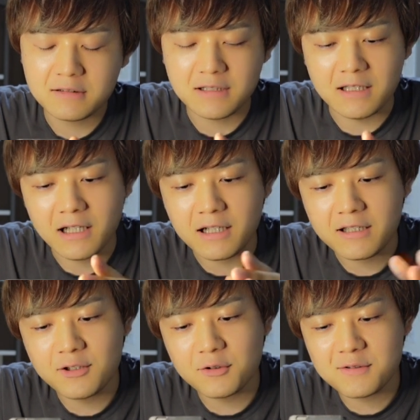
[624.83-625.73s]
て
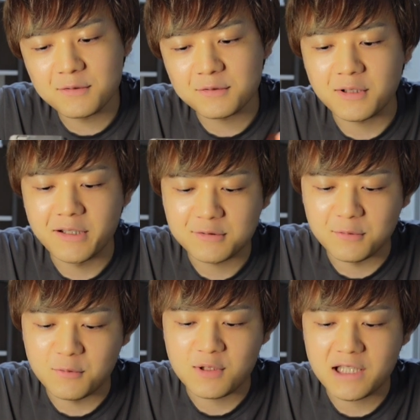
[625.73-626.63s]
発狂ゾーンとか行くと
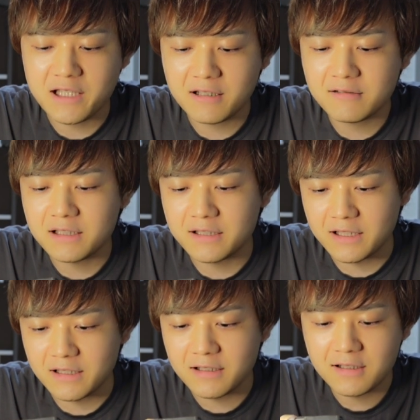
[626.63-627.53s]
もう最悪なんで、